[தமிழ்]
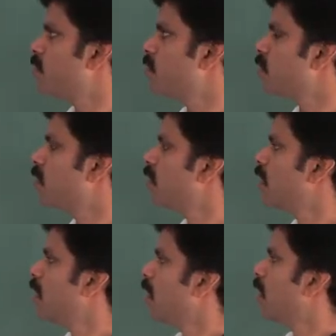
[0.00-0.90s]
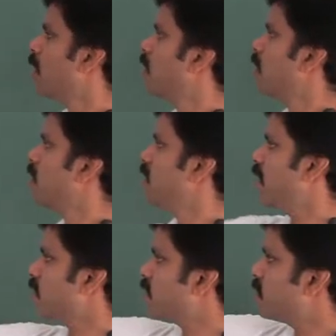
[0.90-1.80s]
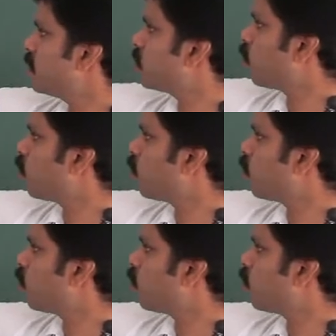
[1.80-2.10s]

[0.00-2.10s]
விஷயம் இது எக்ஸசைஸ்